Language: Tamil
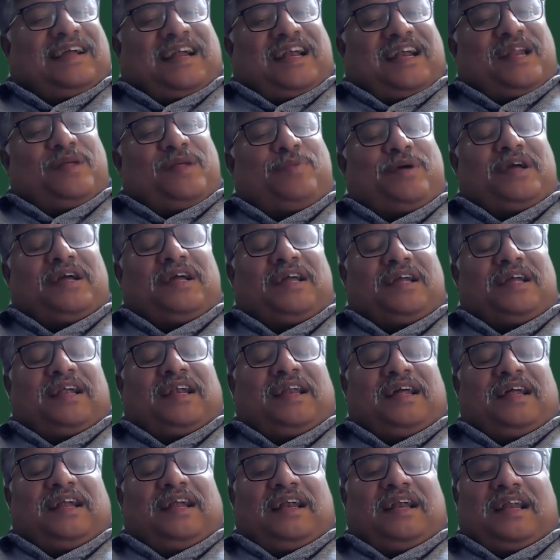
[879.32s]
கண்டிப்பாக
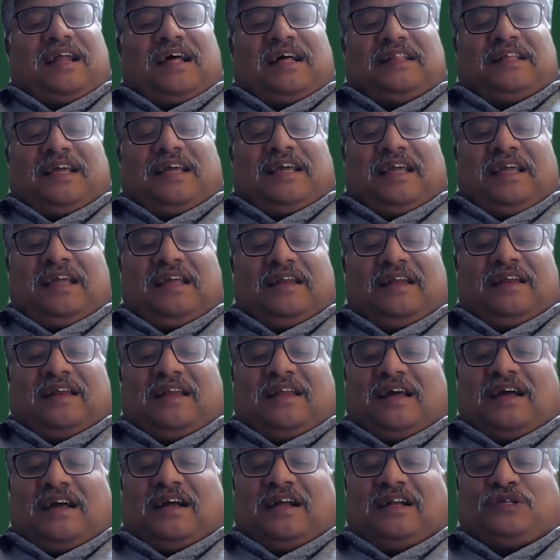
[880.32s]
கேளுங்கள் அதை
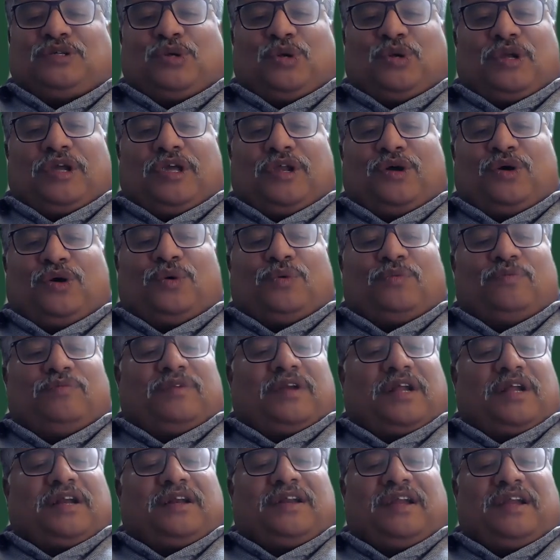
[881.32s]
நாங்கள் சொல்கிறோம்
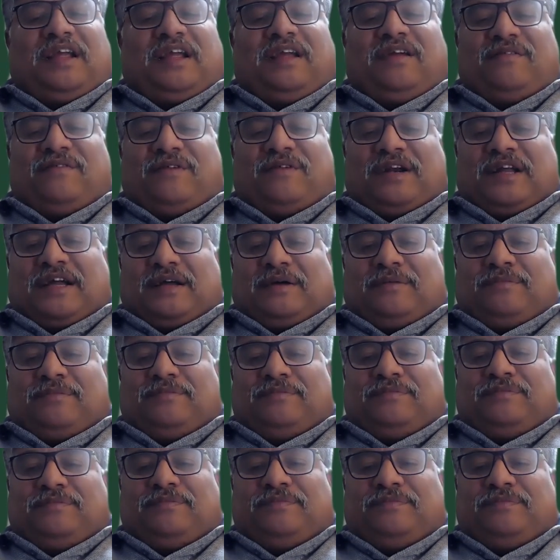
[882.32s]
நன்றி வணக்கம்